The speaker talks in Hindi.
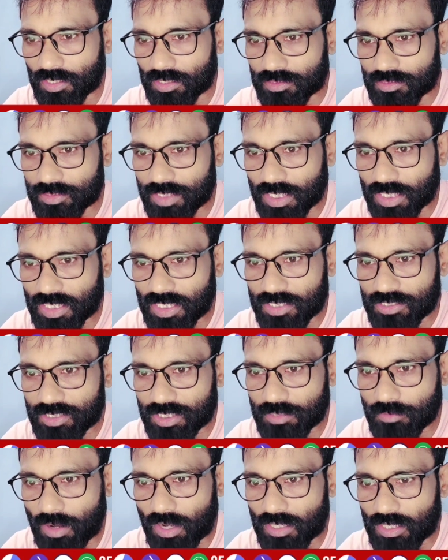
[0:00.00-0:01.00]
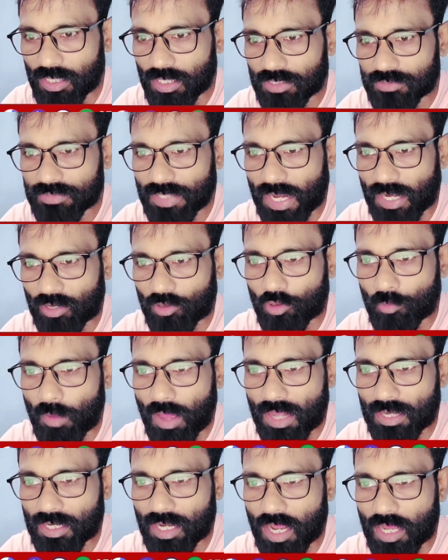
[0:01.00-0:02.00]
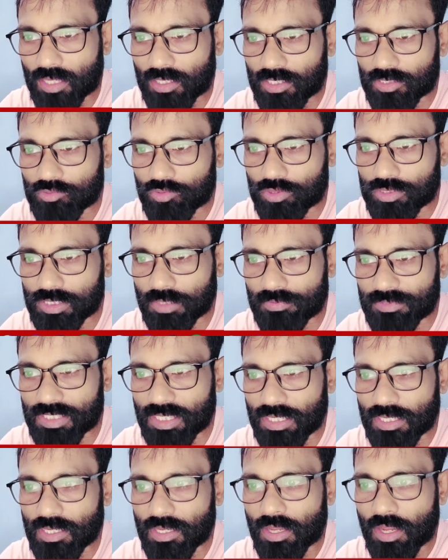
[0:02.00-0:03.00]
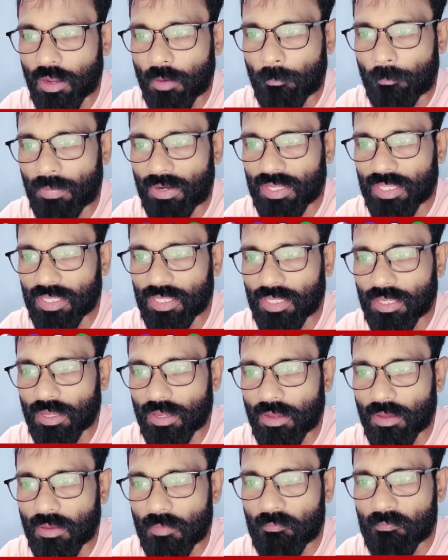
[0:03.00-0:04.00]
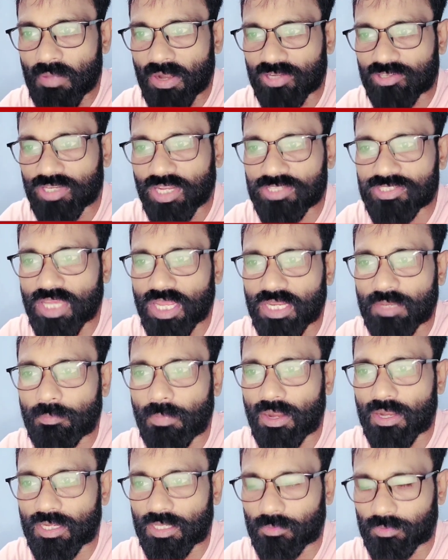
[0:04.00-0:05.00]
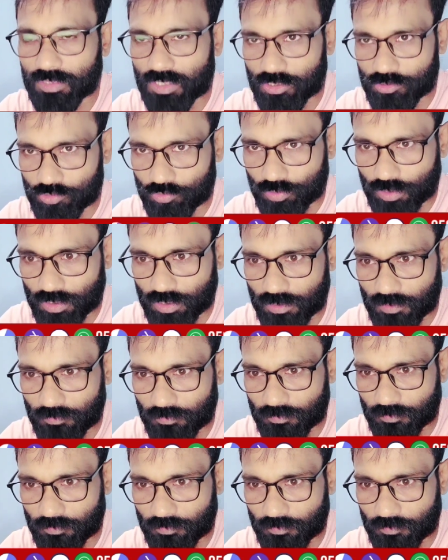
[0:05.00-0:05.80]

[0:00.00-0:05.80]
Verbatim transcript: जिसे केजरीवाल सैकड़ों बार कांग्रेस को सबसे बड़ी भ्रष्टाचारी पार्टी बता चुके हैं